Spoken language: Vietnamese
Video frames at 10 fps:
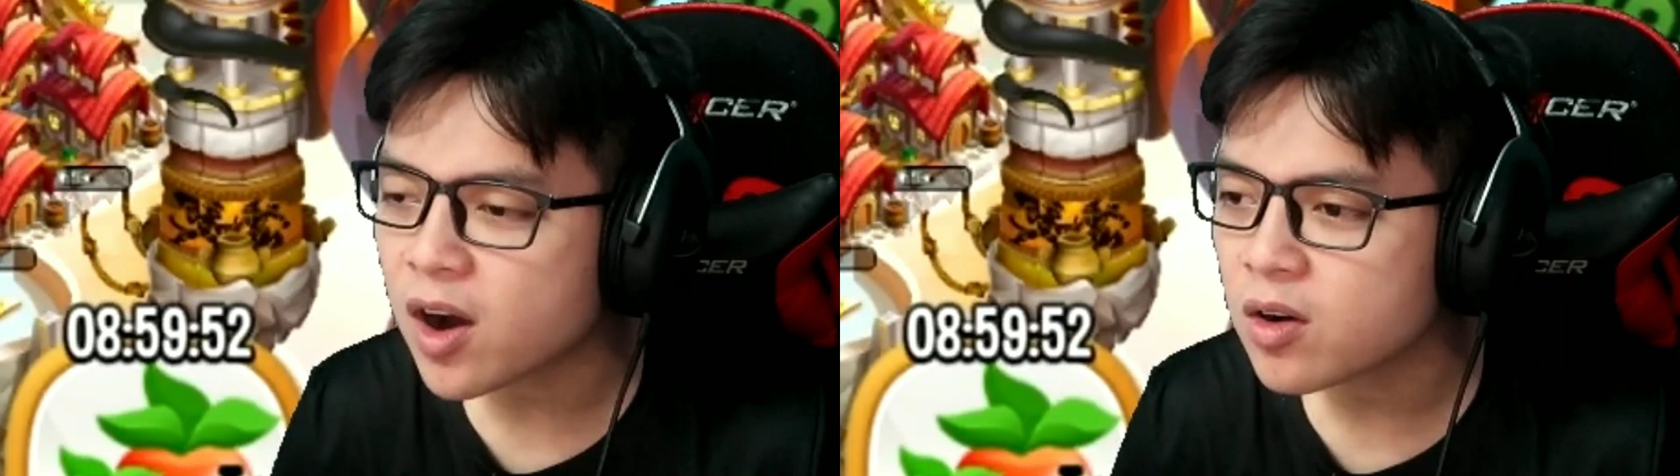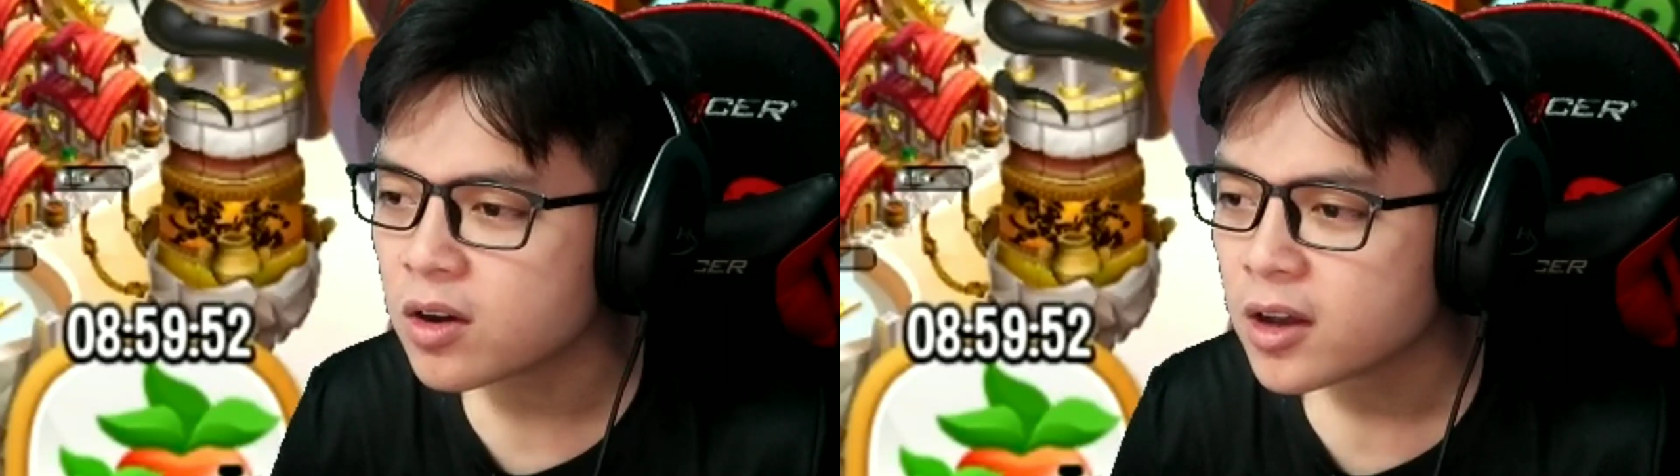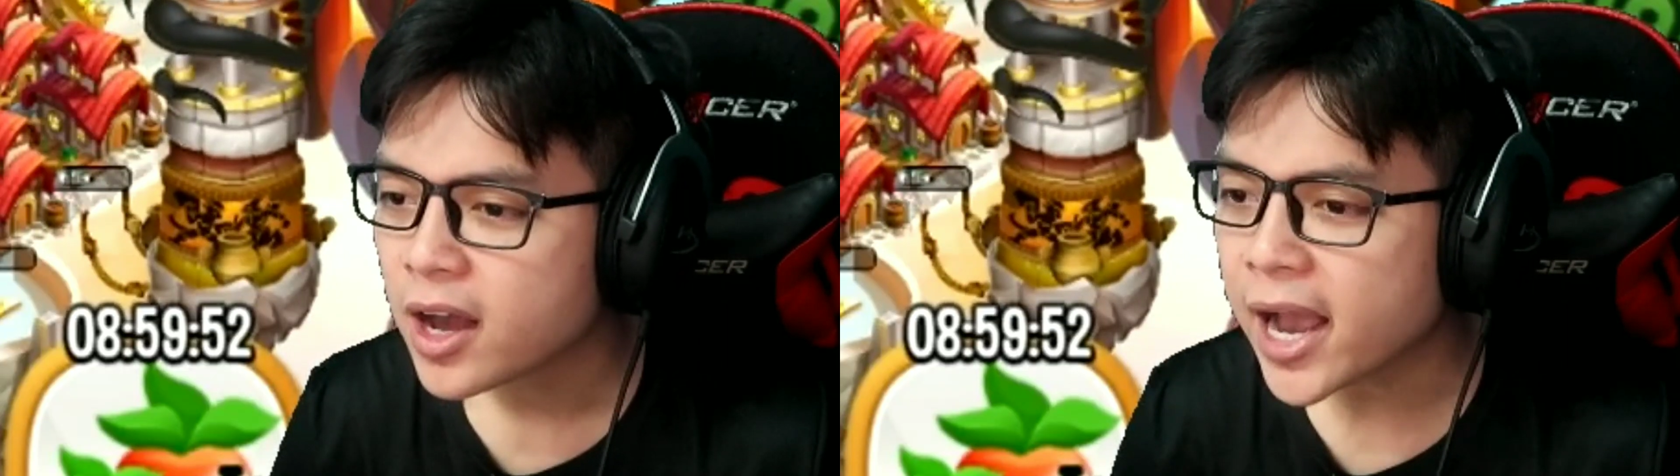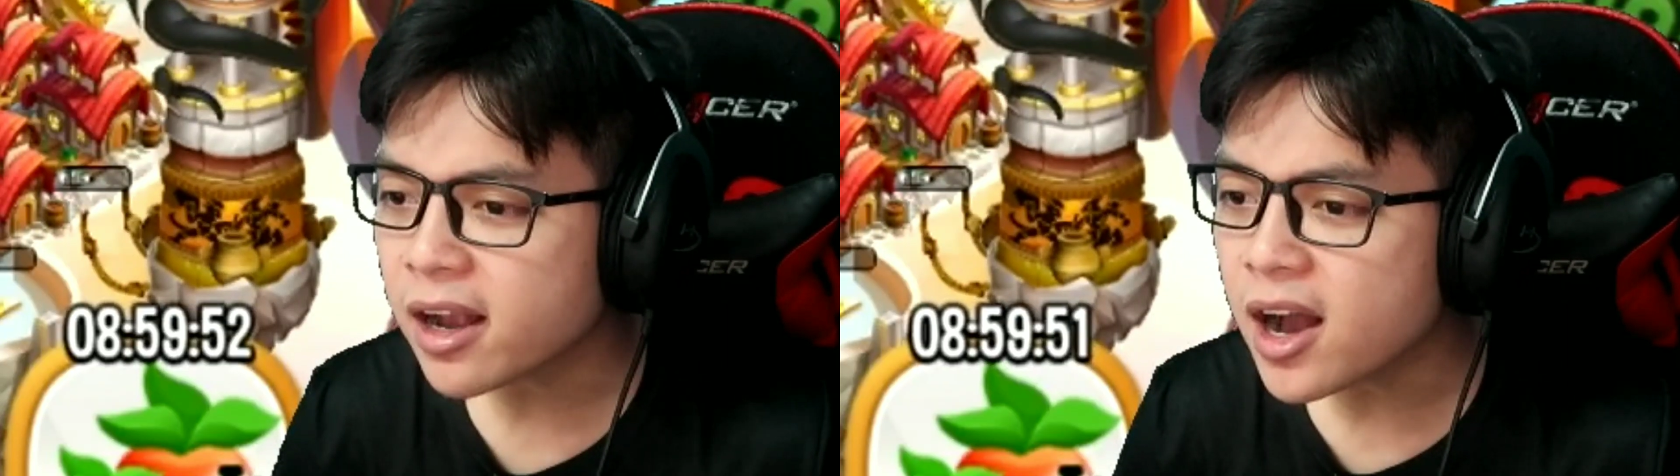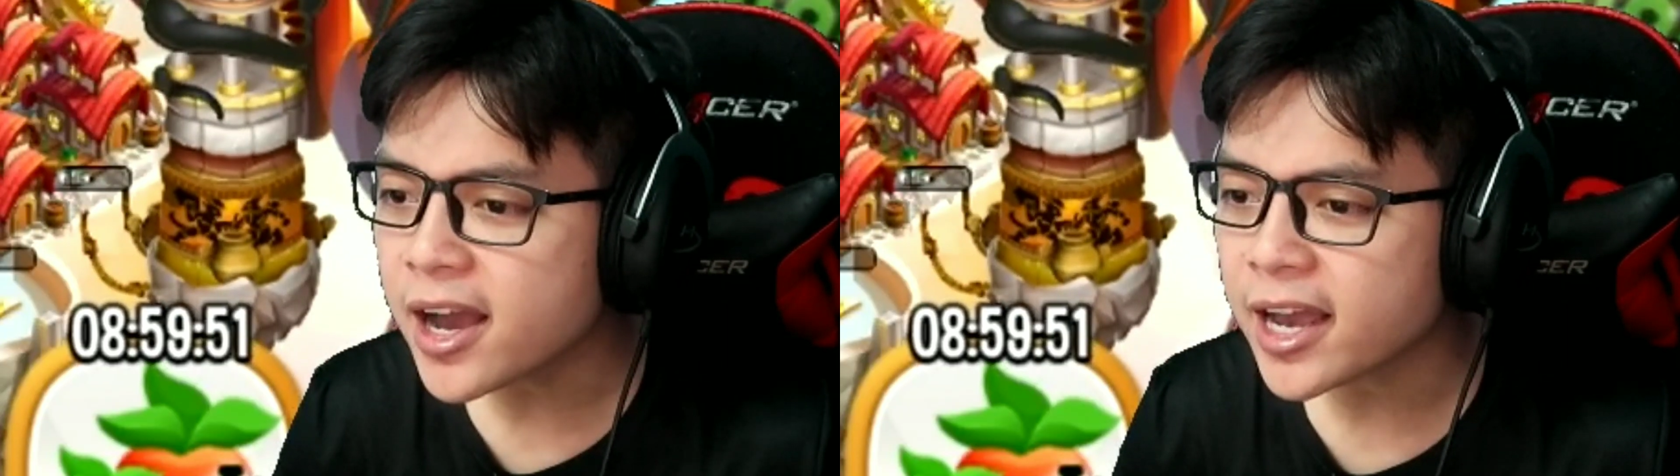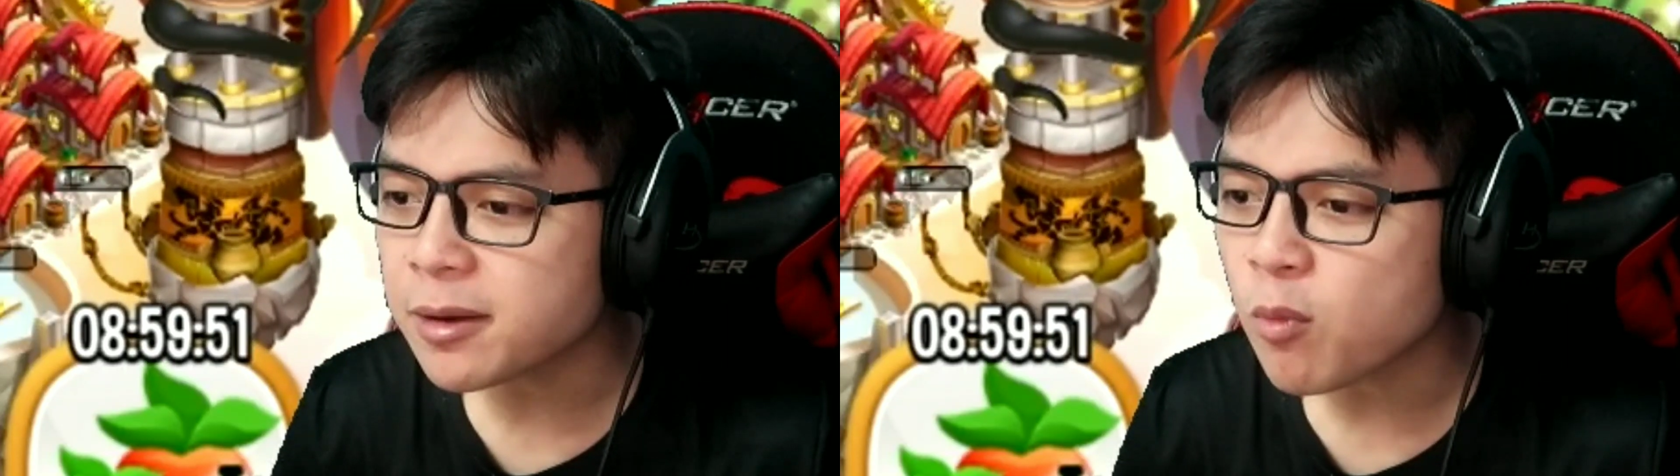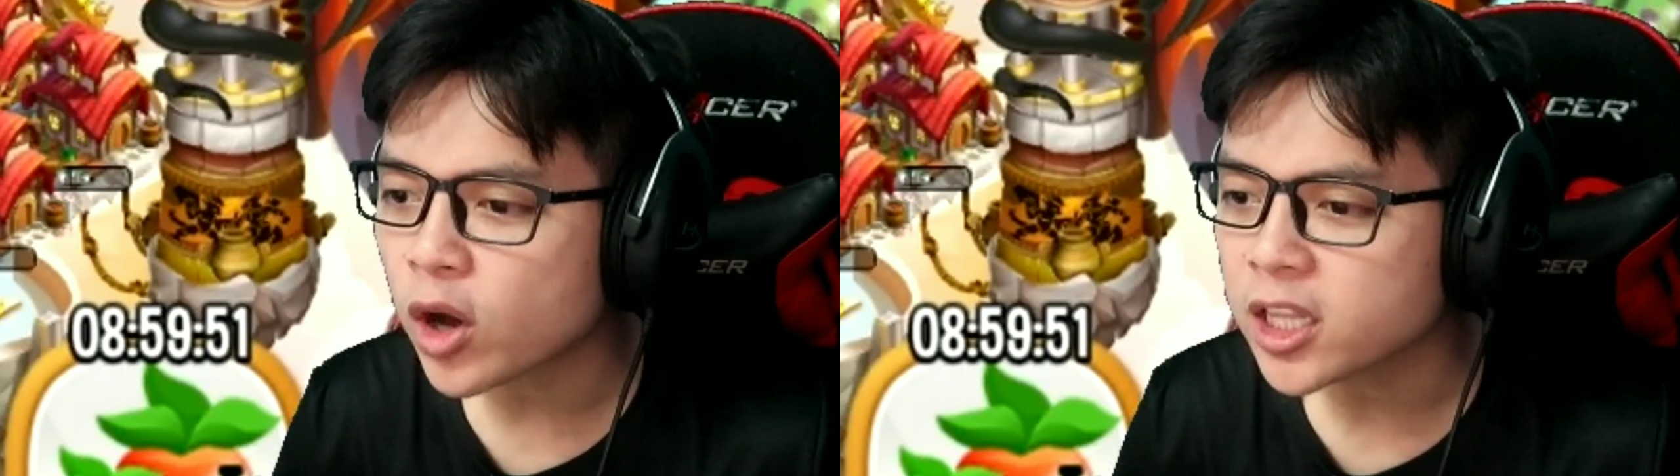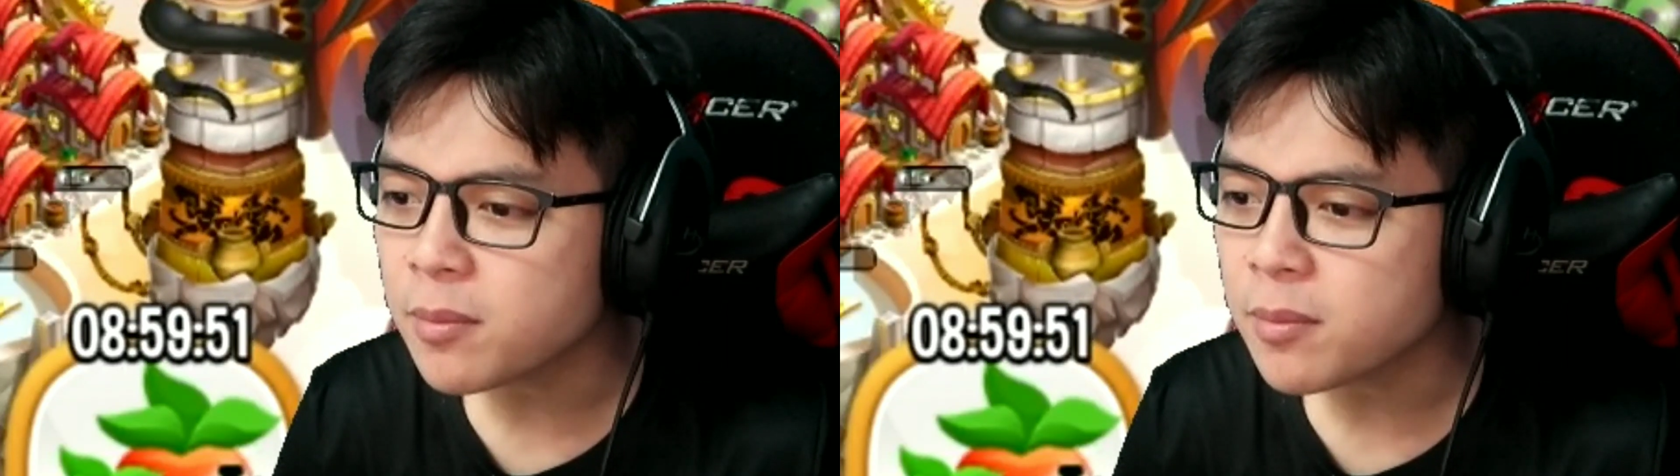vào anh ơi anh bỏ